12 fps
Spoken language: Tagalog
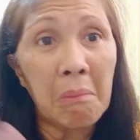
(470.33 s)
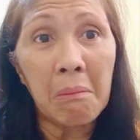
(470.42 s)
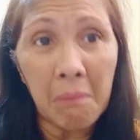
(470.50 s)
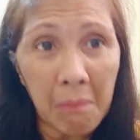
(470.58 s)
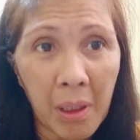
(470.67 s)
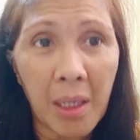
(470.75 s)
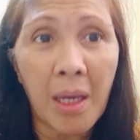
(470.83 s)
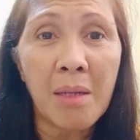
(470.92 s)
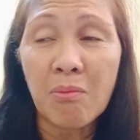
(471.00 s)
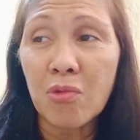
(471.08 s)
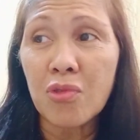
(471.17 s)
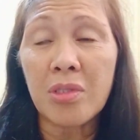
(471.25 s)
may
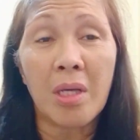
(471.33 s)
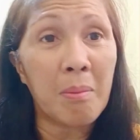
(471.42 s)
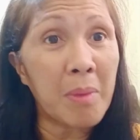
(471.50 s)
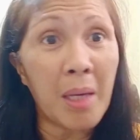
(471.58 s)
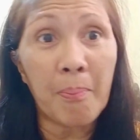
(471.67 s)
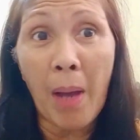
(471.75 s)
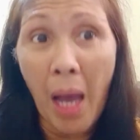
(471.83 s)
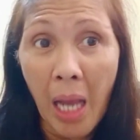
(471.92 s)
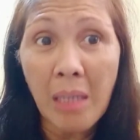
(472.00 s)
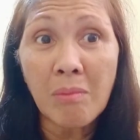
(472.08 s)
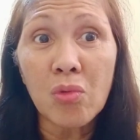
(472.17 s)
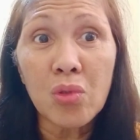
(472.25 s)
almusal, may pa
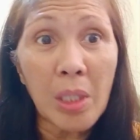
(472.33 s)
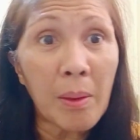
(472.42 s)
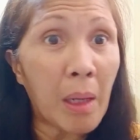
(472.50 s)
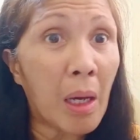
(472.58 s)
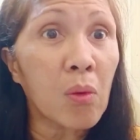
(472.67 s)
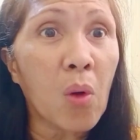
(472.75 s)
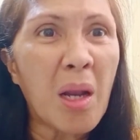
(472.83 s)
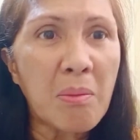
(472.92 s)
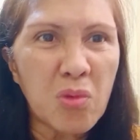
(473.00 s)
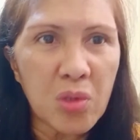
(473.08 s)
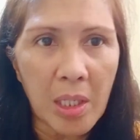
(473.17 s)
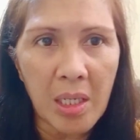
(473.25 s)
almusal, or oh,
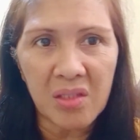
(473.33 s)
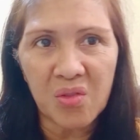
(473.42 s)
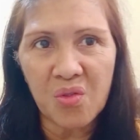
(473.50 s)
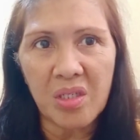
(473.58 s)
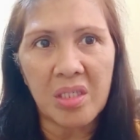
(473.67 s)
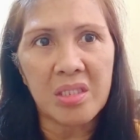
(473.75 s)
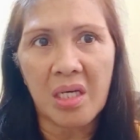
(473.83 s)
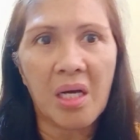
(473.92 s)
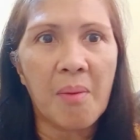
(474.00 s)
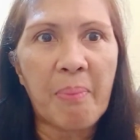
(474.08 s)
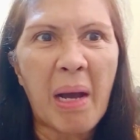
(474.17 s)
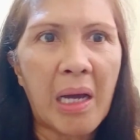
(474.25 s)
almusal lang yun eh, tsaka
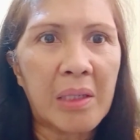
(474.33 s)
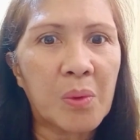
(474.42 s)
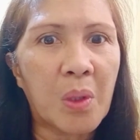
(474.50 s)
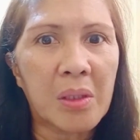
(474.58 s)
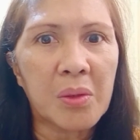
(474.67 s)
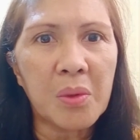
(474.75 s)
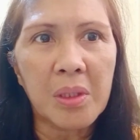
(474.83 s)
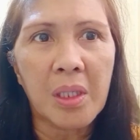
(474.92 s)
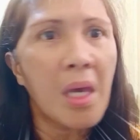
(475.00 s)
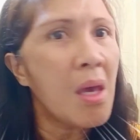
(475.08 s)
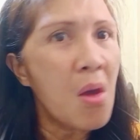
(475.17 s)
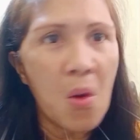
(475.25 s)
pang ano lang yun eh.
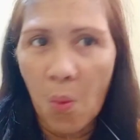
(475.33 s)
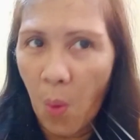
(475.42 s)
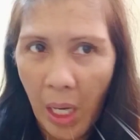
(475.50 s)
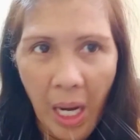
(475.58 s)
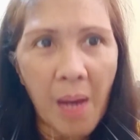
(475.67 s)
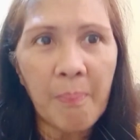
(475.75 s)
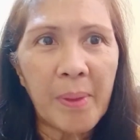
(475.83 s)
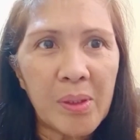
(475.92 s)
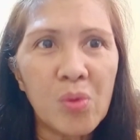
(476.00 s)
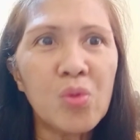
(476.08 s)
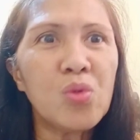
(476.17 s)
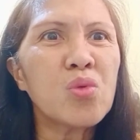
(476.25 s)
Wala pa dun
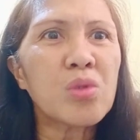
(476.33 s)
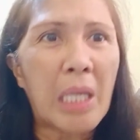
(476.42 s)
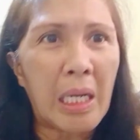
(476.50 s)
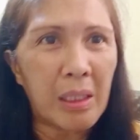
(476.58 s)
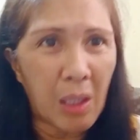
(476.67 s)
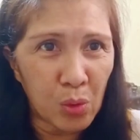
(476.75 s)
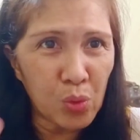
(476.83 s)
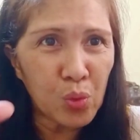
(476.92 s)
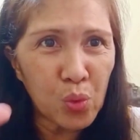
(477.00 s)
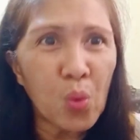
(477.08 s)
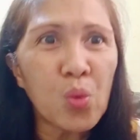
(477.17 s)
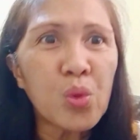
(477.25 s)
yung talagang
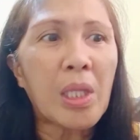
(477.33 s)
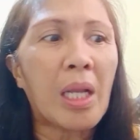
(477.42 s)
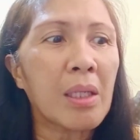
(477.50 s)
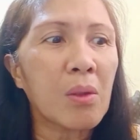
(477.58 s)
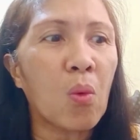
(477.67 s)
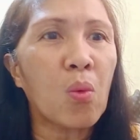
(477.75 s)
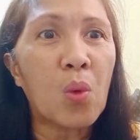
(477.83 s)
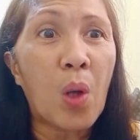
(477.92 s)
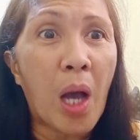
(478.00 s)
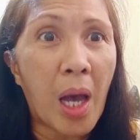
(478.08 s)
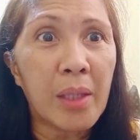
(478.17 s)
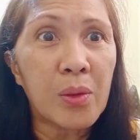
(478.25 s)
total kung
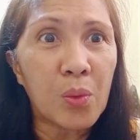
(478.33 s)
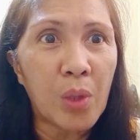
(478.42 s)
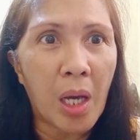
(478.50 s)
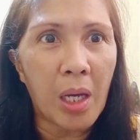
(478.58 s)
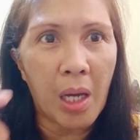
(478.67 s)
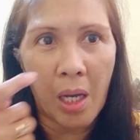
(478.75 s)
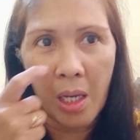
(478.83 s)
gaano naka